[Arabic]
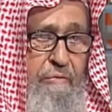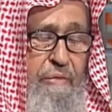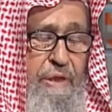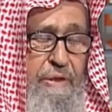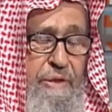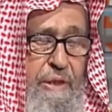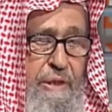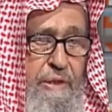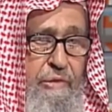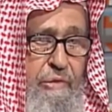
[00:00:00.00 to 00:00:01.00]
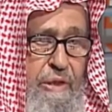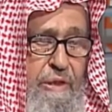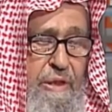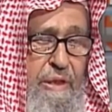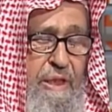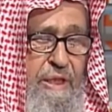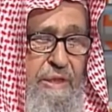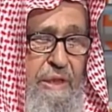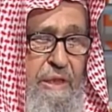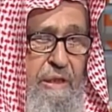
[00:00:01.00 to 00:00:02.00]
من سن سنة
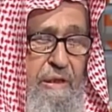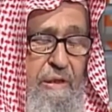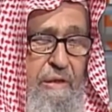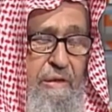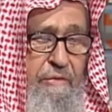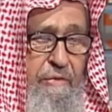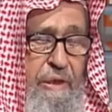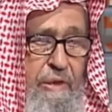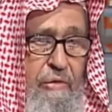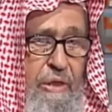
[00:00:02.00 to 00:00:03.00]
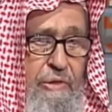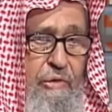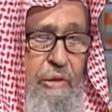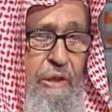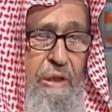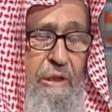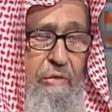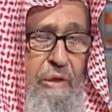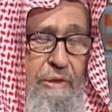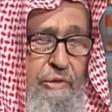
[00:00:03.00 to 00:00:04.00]
حسنة فله أجرها
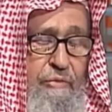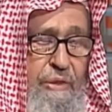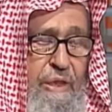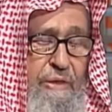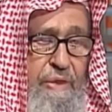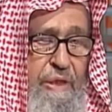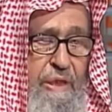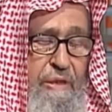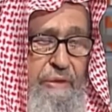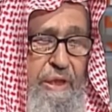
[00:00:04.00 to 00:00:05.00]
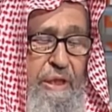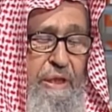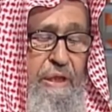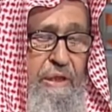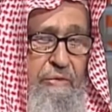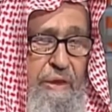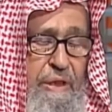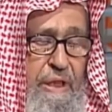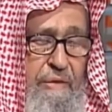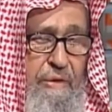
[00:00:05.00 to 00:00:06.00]
وأجر من عمل بها إلى يوم
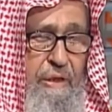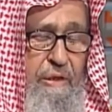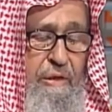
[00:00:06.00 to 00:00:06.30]
القيامة